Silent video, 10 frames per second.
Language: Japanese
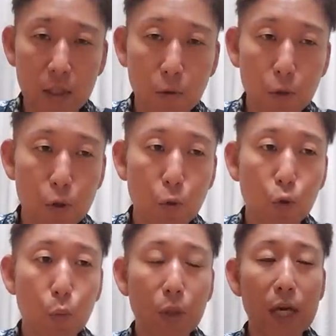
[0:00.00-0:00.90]
朝起きる
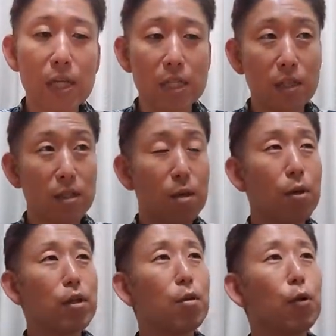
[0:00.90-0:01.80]
こともないししか
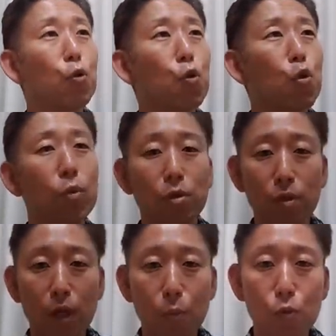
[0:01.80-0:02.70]
も明日ま土曜日で
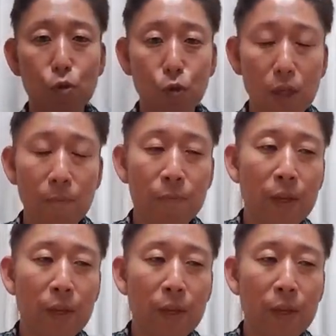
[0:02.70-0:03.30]
すからもちろんね、